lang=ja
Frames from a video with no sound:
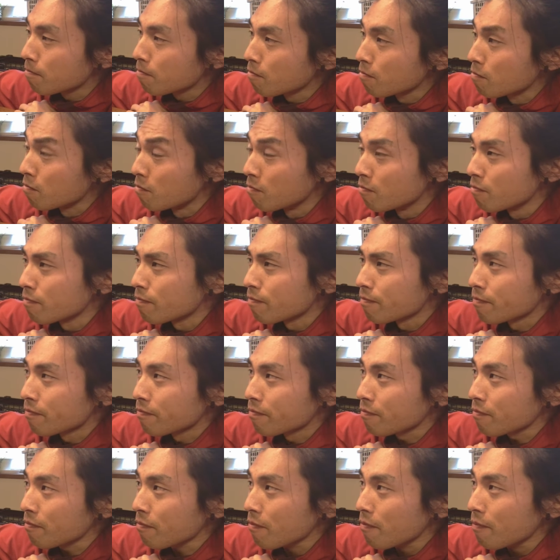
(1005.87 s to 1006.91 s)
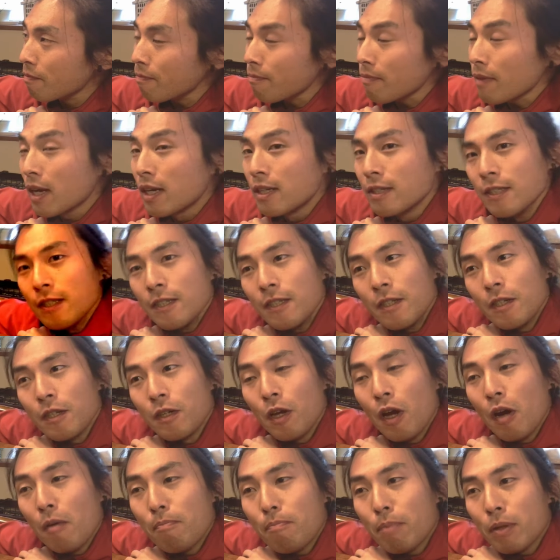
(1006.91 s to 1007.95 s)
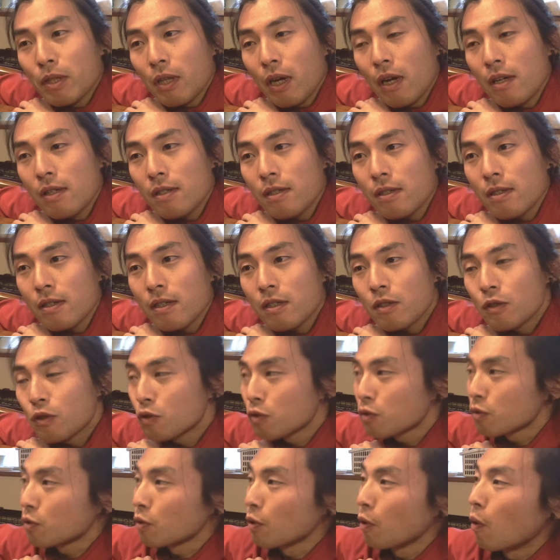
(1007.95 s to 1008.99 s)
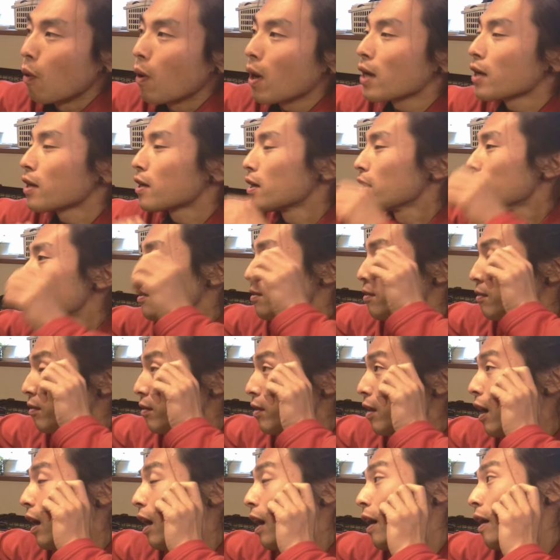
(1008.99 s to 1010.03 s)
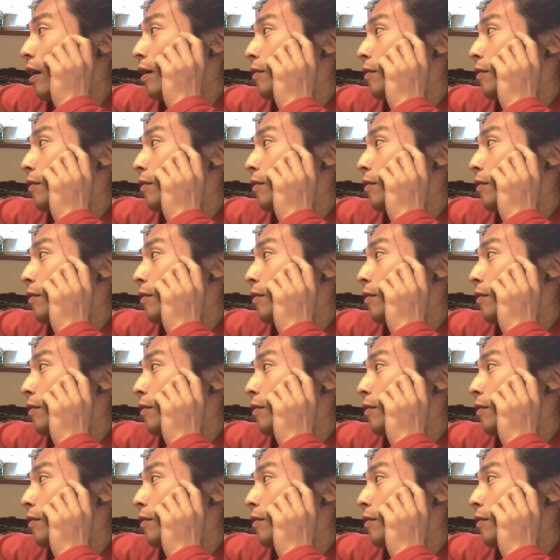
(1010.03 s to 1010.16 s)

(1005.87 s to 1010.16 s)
うんうんやっぱ炭酸ちょっと弱い気がするな